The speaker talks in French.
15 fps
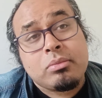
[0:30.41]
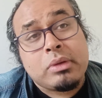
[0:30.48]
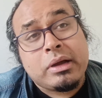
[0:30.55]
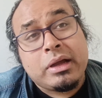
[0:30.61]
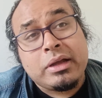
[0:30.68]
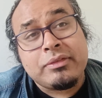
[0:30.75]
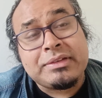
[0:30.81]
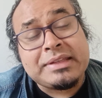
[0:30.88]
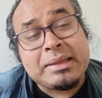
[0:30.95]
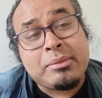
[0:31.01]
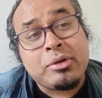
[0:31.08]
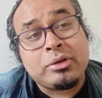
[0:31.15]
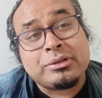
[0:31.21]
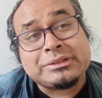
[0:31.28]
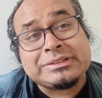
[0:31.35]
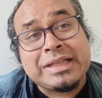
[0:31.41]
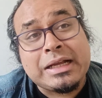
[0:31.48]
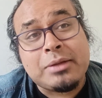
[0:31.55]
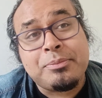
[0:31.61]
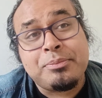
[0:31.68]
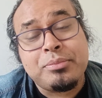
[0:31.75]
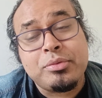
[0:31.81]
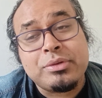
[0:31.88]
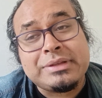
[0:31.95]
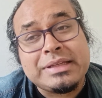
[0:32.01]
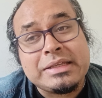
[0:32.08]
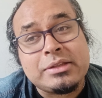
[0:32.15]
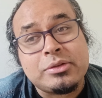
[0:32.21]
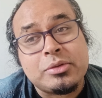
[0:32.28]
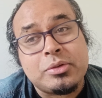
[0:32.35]
bah, évidemment, sa
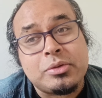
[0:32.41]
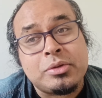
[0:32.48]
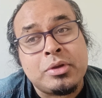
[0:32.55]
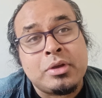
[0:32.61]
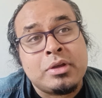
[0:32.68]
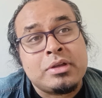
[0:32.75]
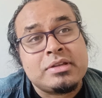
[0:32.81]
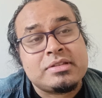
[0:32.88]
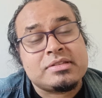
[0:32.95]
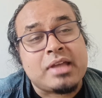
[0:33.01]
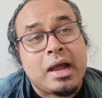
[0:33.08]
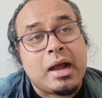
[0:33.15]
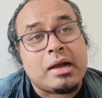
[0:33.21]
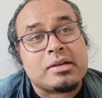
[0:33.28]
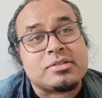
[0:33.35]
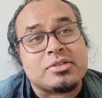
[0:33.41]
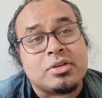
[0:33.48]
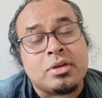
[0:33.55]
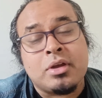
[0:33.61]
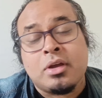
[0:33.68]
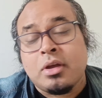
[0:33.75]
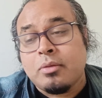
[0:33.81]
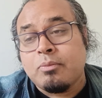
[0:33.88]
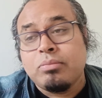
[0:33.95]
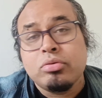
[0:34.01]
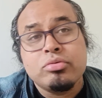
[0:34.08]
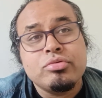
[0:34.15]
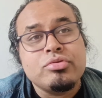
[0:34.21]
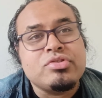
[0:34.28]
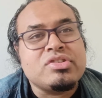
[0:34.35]
petite euh, stars,
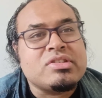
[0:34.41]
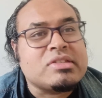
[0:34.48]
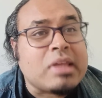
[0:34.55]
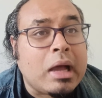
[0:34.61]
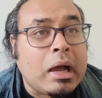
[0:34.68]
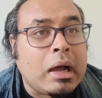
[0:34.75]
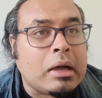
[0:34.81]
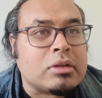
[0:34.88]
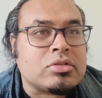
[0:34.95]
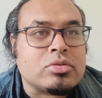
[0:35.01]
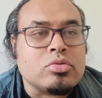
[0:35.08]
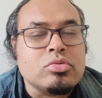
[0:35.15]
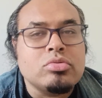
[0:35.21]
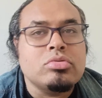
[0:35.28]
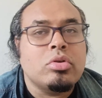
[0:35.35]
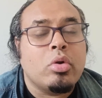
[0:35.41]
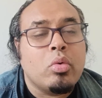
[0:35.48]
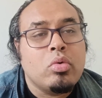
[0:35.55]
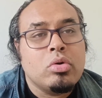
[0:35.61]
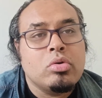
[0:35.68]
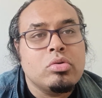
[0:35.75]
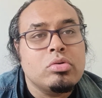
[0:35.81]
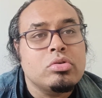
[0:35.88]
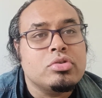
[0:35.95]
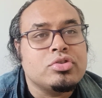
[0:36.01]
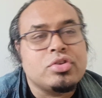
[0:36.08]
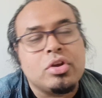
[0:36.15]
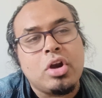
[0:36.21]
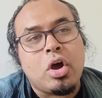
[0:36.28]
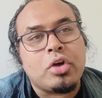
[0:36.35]
plus stars ou, Lou
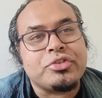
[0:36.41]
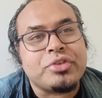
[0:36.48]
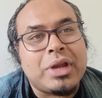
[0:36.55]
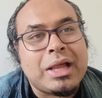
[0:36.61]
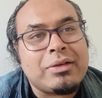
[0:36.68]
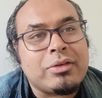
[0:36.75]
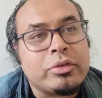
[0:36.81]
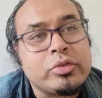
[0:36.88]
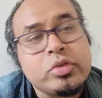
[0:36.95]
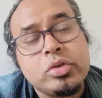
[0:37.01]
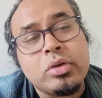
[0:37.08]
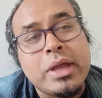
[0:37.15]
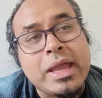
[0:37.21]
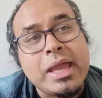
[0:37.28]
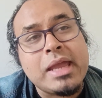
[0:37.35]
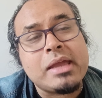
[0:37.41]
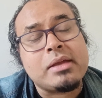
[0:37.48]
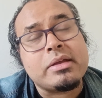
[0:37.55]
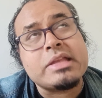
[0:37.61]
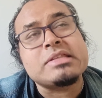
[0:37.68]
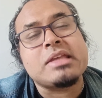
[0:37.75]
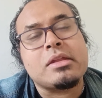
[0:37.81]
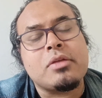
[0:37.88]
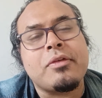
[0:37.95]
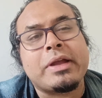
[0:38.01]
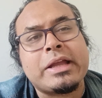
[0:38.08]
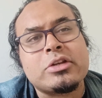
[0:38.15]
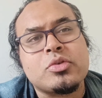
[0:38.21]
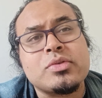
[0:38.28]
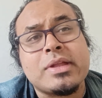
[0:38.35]
se lance dans l'aventure et euh, essaye de faire
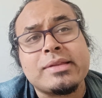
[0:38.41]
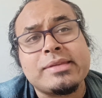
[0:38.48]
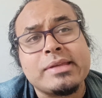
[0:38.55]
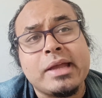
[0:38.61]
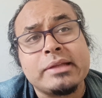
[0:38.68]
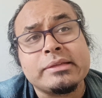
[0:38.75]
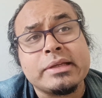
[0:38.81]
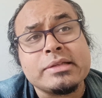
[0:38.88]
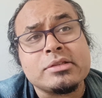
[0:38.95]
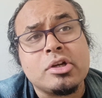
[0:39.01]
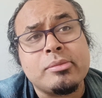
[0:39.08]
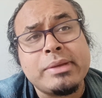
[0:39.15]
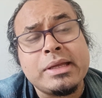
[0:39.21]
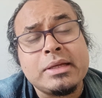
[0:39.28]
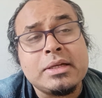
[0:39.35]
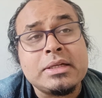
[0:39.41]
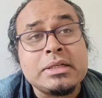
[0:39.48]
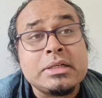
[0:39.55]
quelque chose d'intéressant, mais